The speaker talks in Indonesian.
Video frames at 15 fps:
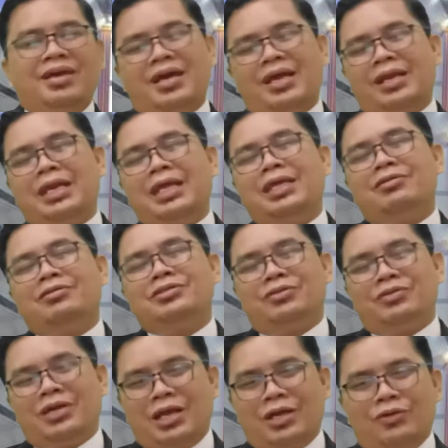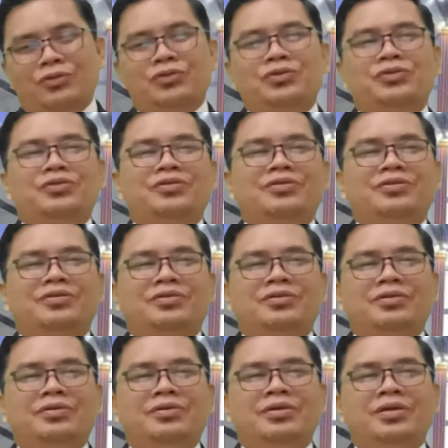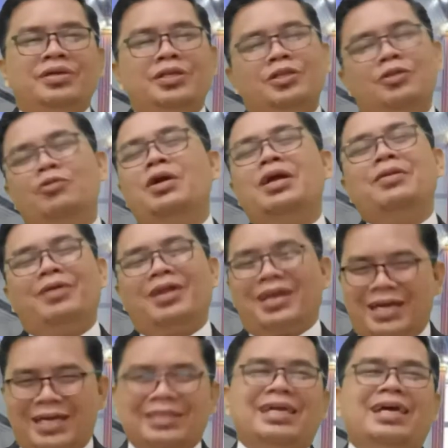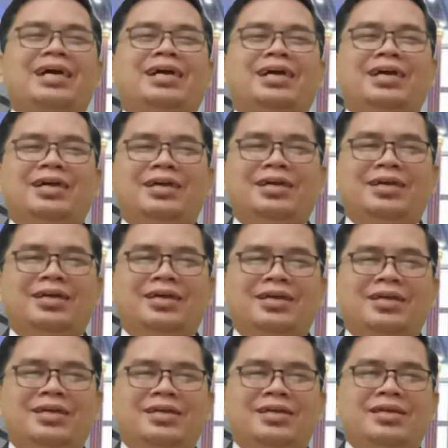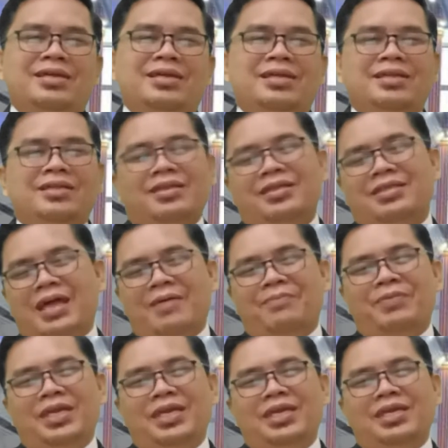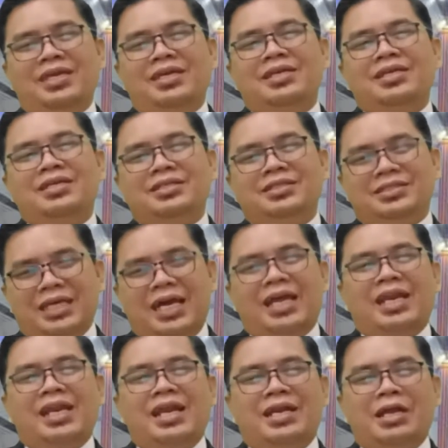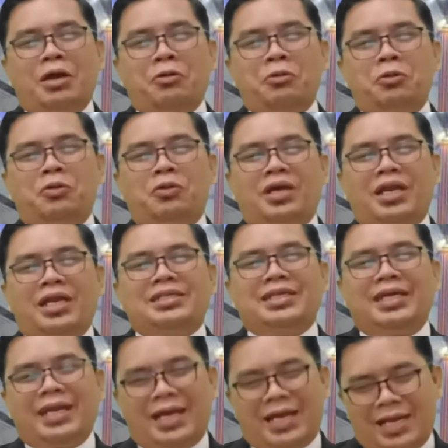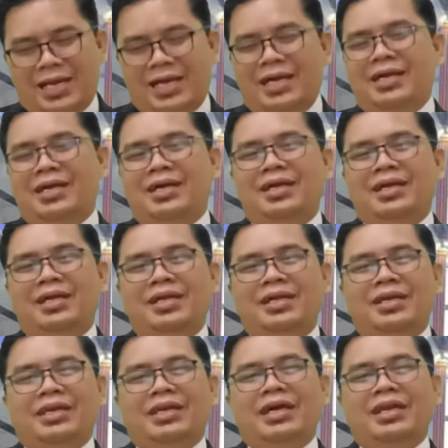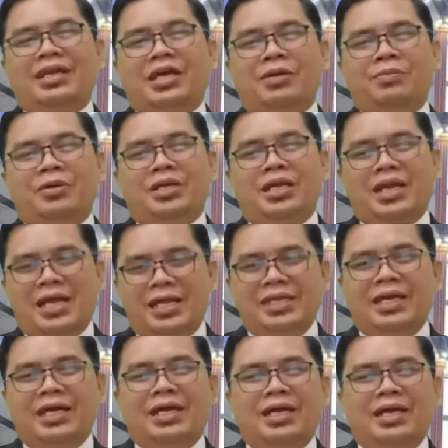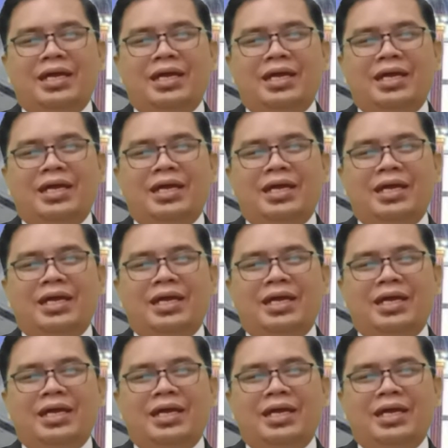Karena itu saudaraku, Tuhan berkata, tetapi carilah dahulu kerajaan Allah dan kebenarannya,